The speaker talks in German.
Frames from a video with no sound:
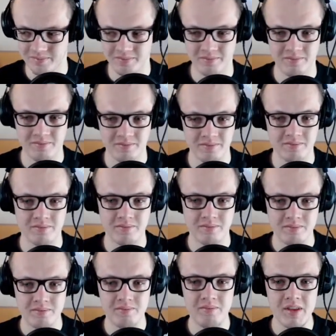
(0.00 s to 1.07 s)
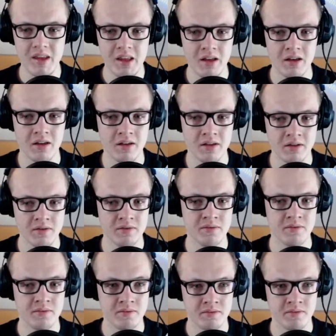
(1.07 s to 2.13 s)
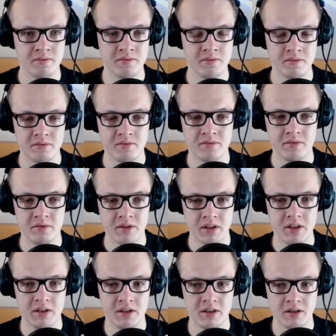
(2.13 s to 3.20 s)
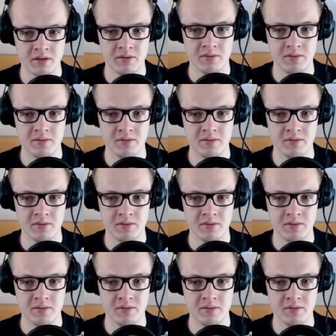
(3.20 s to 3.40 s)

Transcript: auf ein bisher unerreichtes Level bringen und das ohne, dass asozial an die